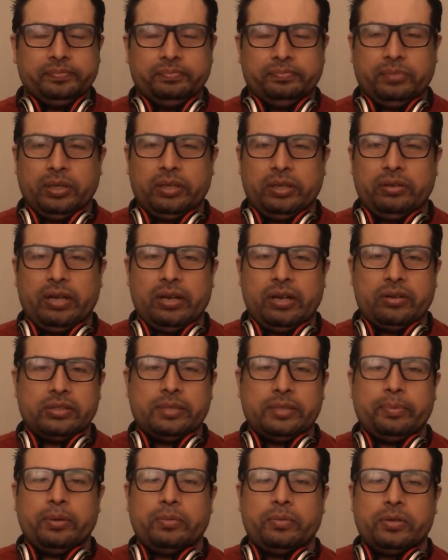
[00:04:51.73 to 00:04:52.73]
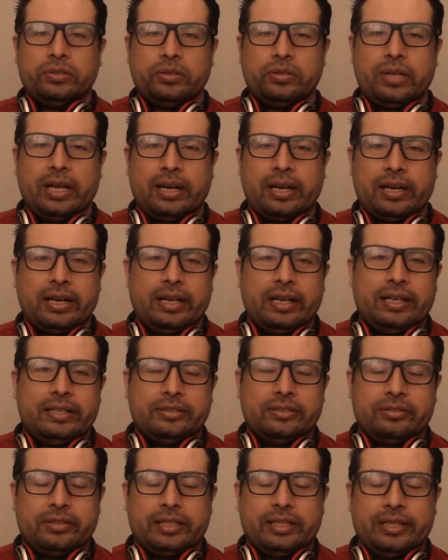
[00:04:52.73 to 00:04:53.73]
porque una cosa por lo menos son las redes
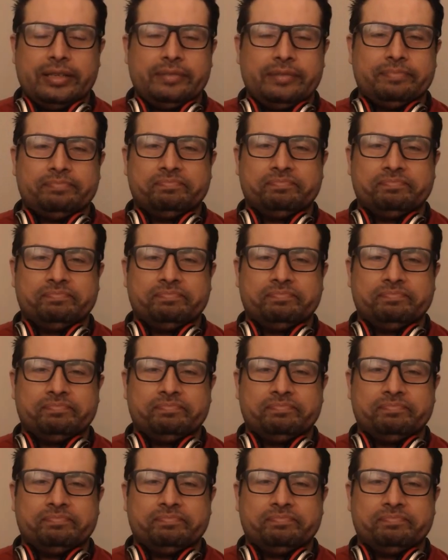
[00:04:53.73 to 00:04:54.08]
donde